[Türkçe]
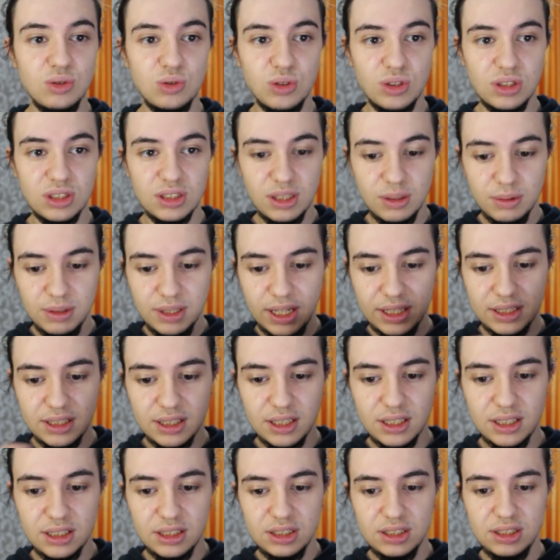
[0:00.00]
sonra da ya
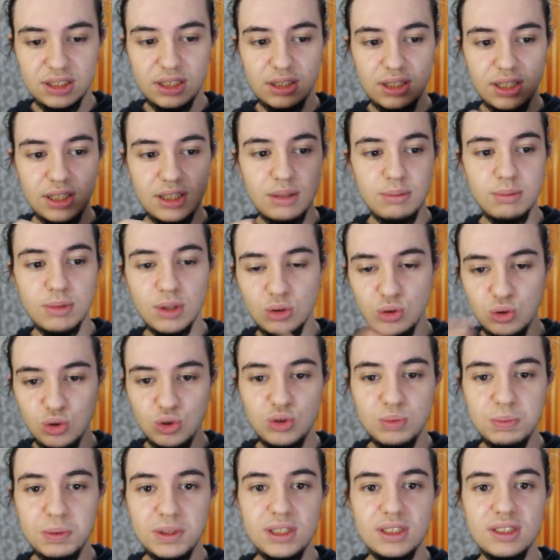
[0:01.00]
da işte dedim ya
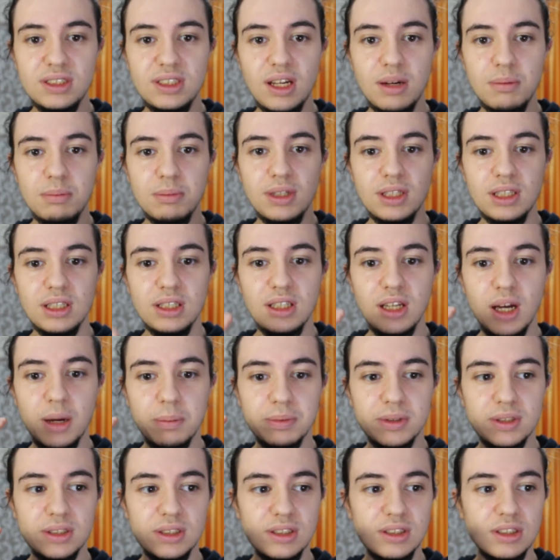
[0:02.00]
100 bin izlenme
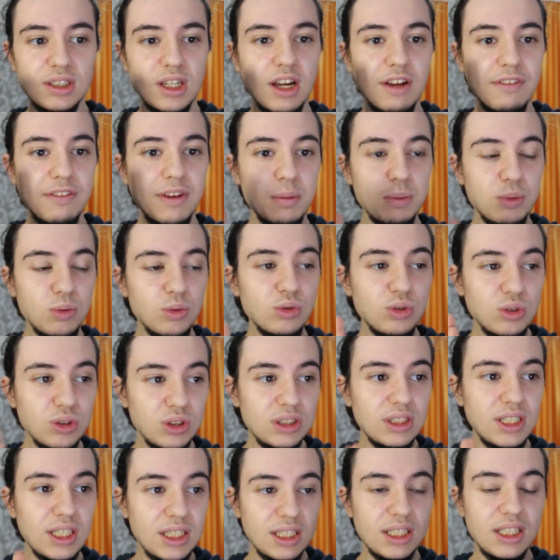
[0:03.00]
yaptınız ve bu
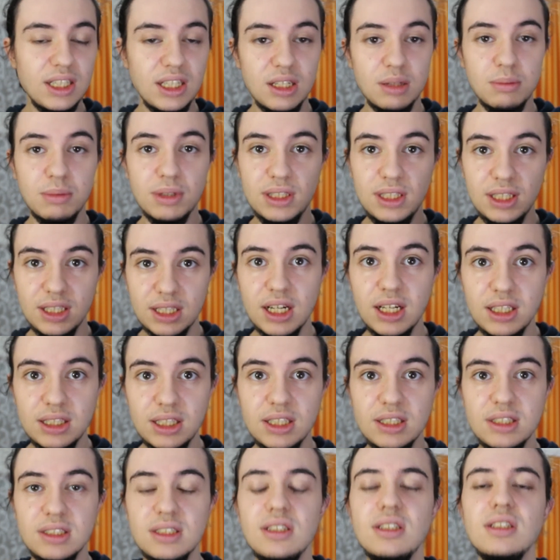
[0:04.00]
dediklerime dikkat
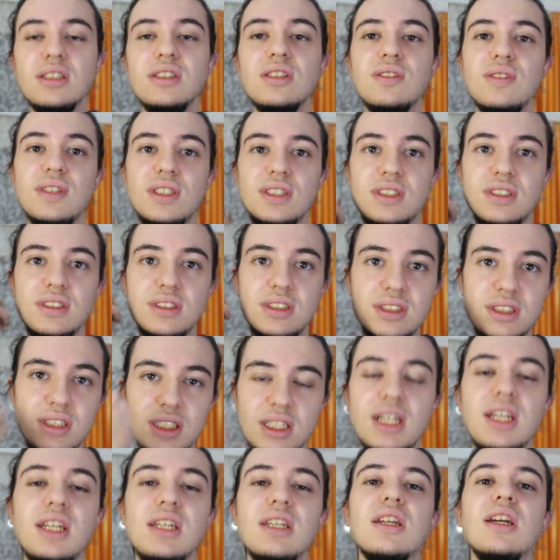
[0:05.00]
ettiniz ve sizi
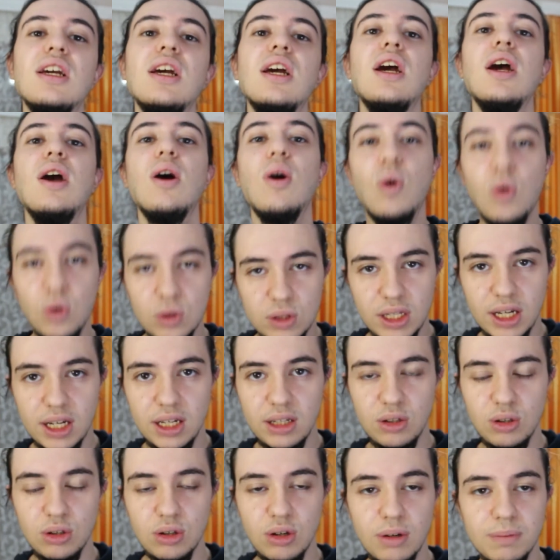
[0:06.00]
direkt
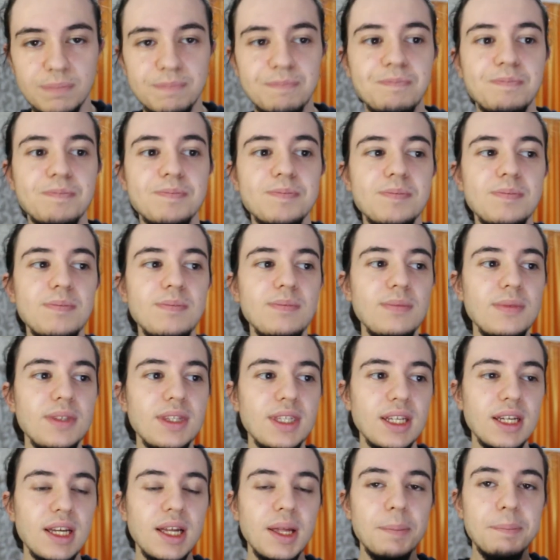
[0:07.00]
onaylıyor.
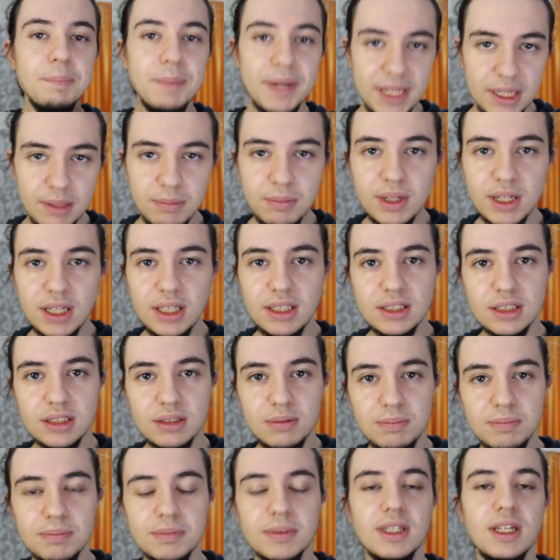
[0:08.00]
Benim
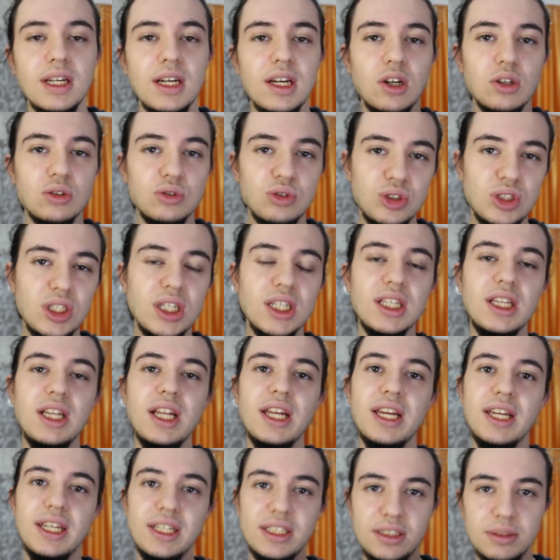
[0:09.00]
kanalım sürekli
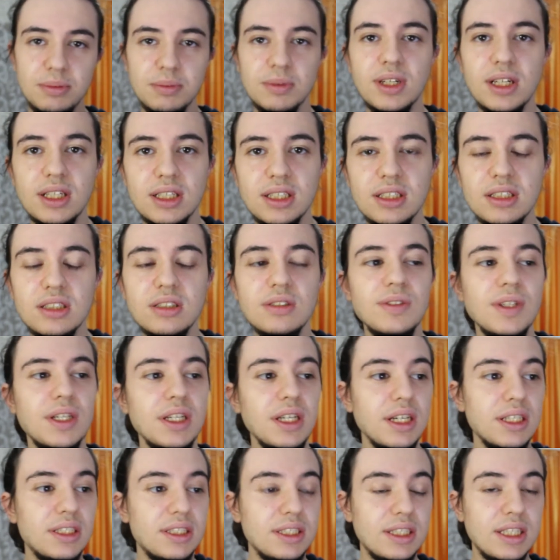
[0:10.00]
eğitim kanalı ve
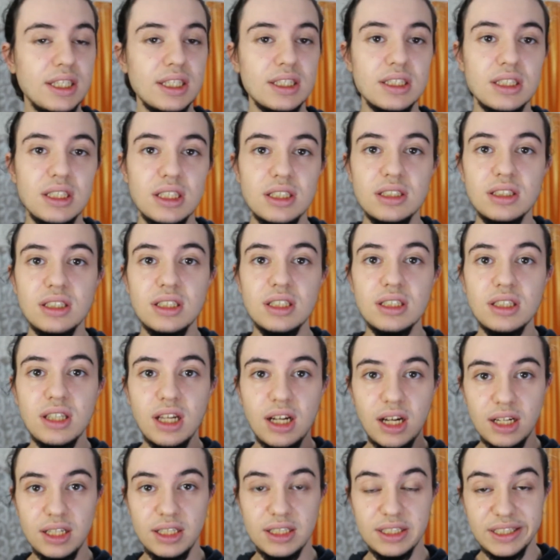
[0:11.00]
etiketlerine
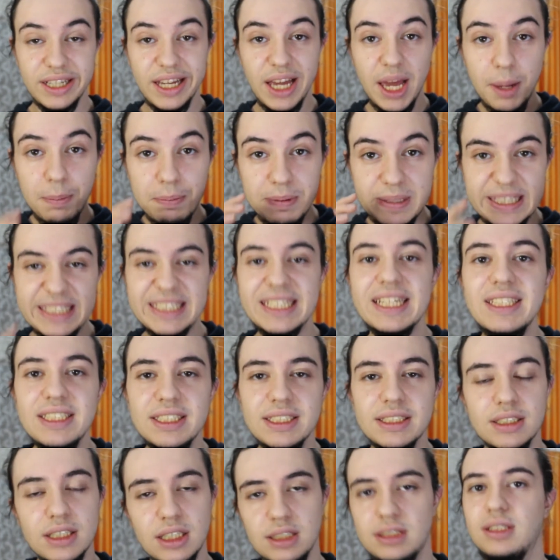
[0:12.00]
dair hepsine
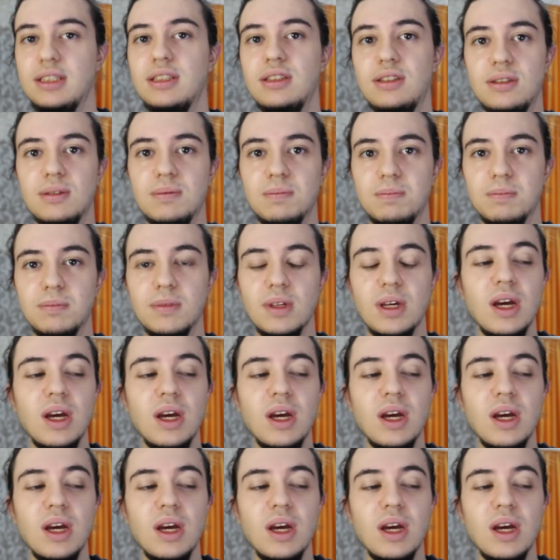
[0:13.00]
dikkat ettim.